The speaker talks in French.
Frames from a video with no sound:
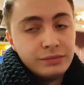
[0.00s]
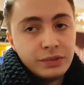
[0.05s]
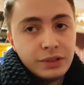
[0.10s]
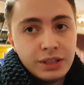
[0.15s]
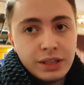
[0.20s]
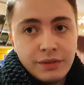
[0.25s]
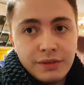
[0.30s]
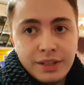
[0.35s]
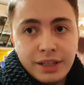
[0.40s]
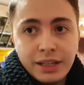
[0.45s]

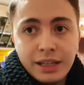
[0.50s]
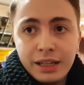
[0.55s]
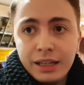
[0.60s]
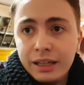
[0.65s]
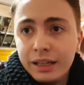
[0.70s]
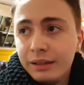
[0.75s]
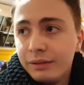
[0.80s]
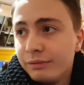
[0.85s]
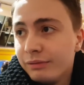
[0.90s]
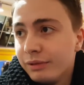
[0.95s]
ça
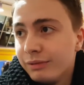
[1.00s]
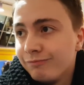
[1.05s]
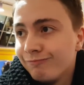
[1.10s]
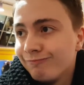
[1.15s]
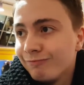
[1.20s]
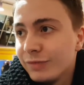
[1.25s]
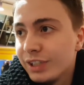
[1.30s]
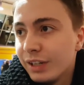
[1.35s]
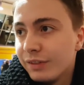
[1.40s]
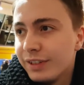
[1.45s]
faisait,
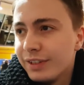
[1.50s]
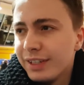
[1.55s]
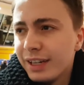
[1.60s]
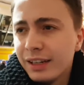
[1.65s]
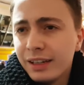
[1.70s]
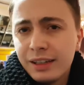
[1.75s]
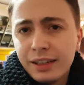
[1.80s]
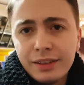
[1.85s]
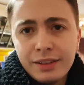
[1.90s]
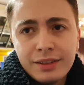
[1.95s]
ça faisait
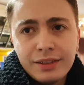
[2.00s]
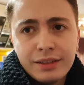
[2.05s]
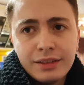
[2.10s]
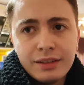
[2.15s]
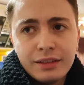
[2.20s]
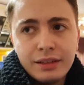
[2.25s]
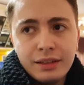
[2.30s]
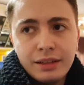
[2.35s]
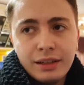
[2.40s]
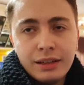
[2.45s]
5-4,
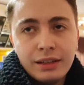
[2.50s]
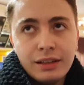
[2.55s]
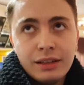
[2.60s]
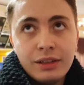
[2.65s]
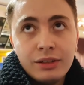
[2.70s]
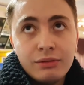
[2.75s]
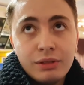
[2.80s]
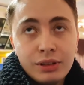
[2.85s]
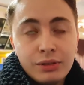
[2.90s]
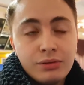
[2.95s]
il rate
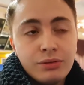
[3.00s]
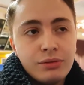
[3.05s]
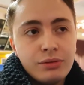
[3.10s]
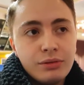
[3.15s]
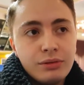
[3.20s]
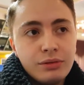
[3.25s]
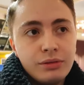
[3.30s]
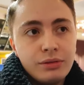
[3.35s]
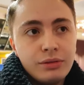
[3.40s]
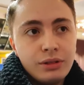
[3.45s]
un noir
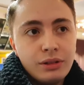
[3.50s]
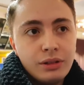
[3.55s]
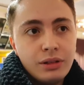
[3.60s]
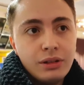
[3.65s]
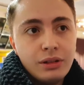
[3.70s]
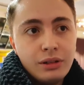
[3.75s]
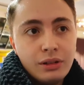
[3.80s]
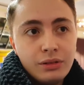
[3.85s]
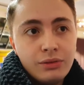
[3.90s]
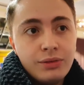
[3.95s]
du
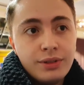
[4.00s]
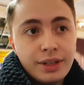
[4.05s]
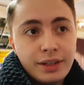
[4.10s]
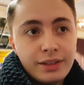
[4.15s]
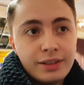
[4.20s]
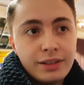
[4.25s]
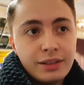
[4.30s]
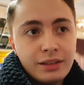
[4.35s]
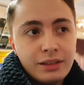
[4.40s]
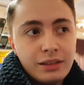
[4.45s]

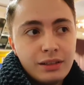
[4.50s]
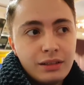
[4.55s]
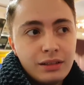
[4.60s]
5-5